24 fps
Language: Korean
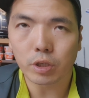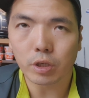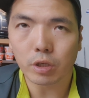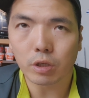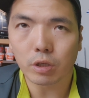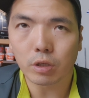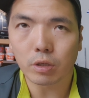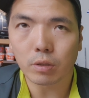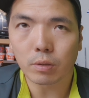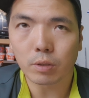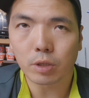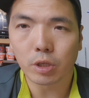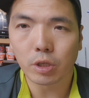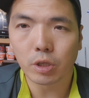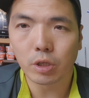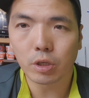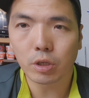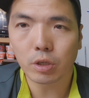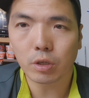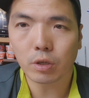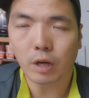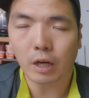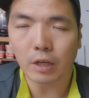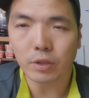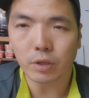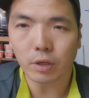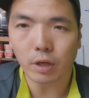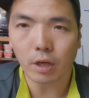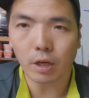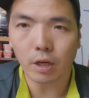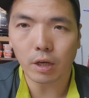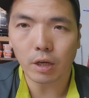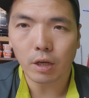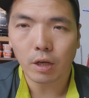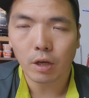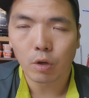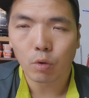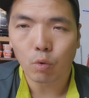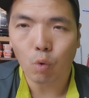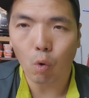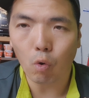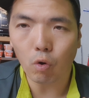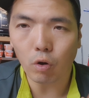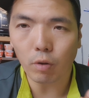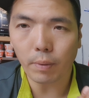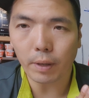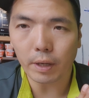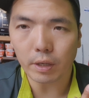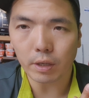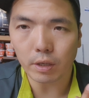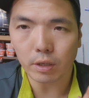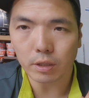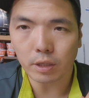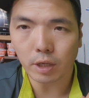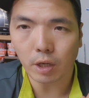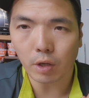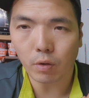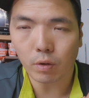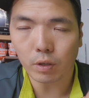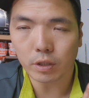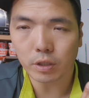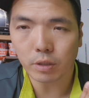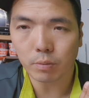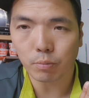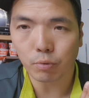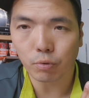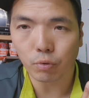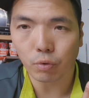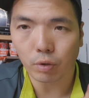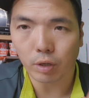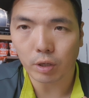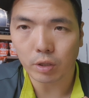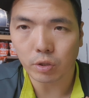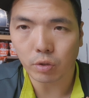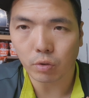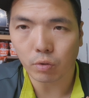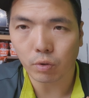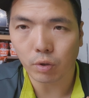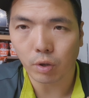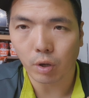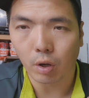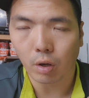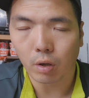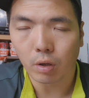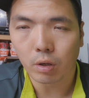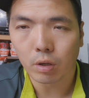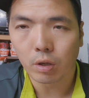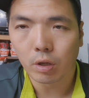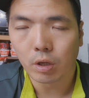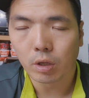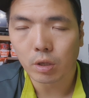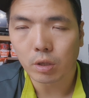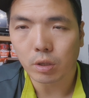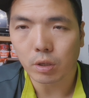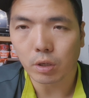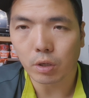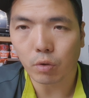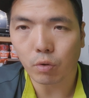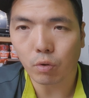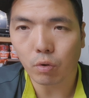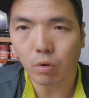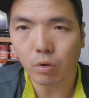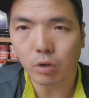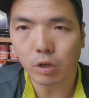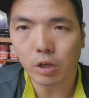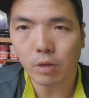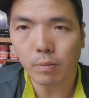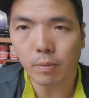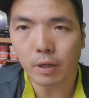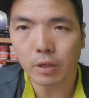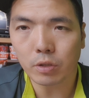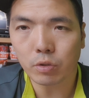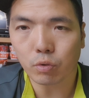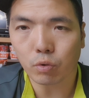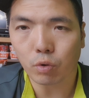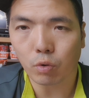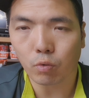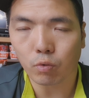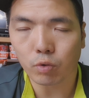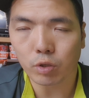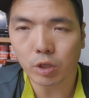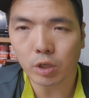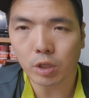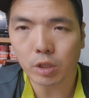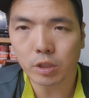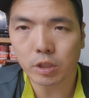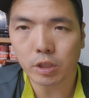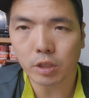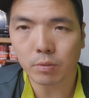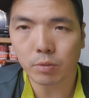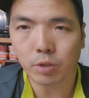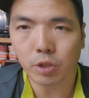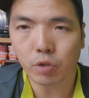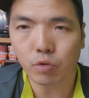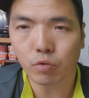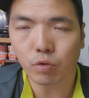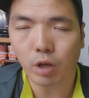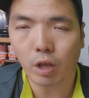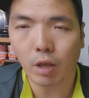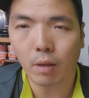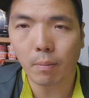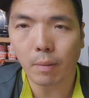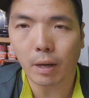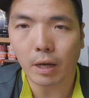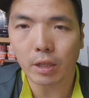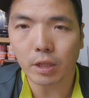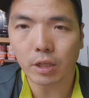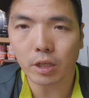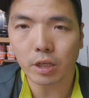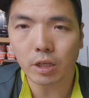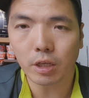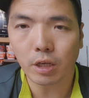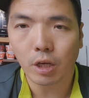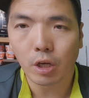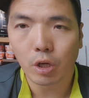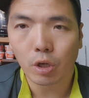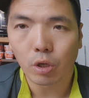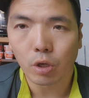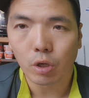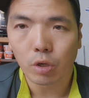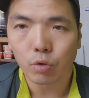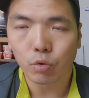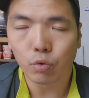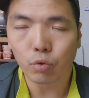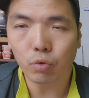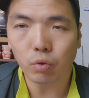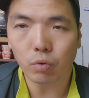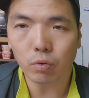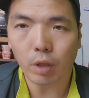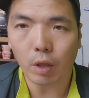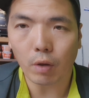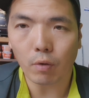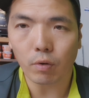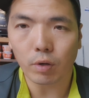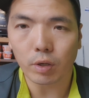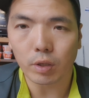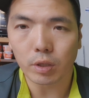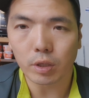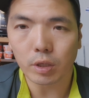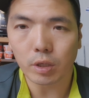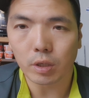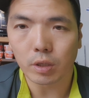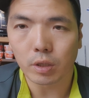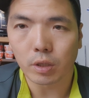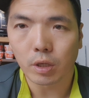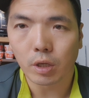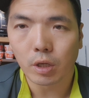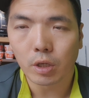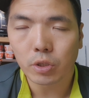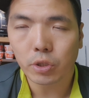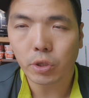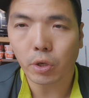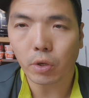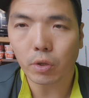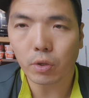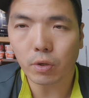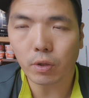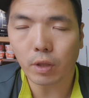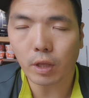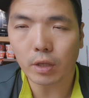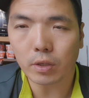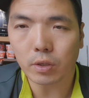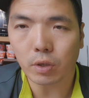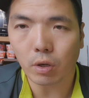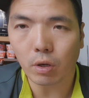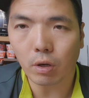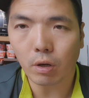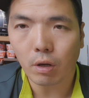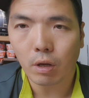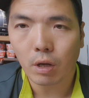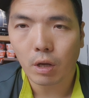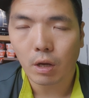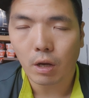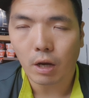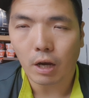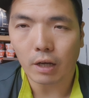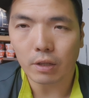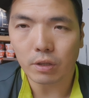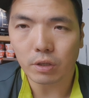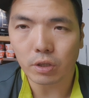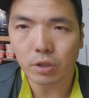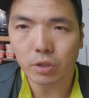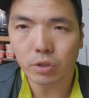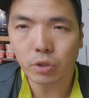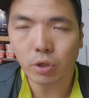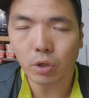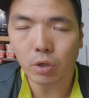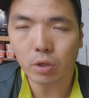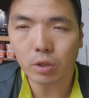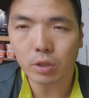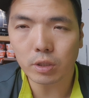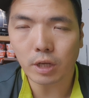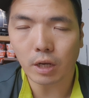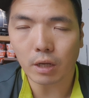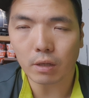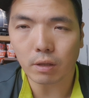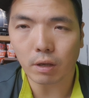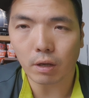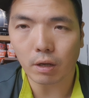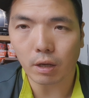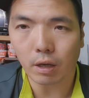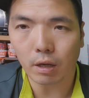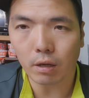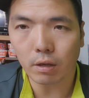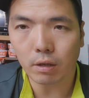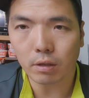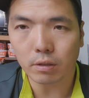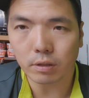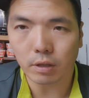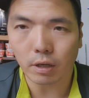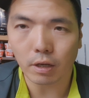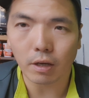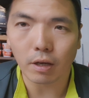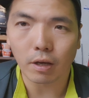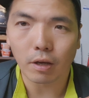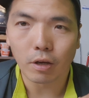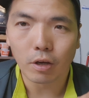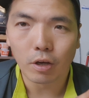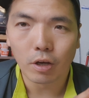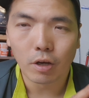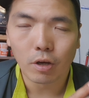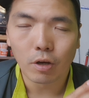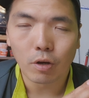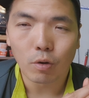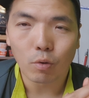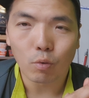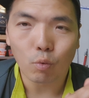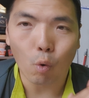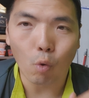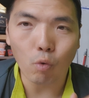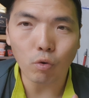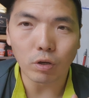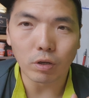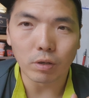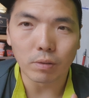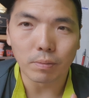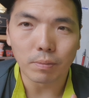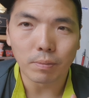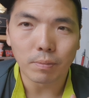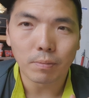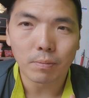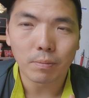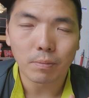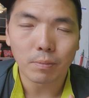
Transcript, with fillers: 지금 그 가정에 고급 애기를 사용하신 분도 계셨고요. 그리고 일반적으로 우리 지금 시중에 많이 유통되고 있는 천원에서 한 2천원 상당의 이제 고급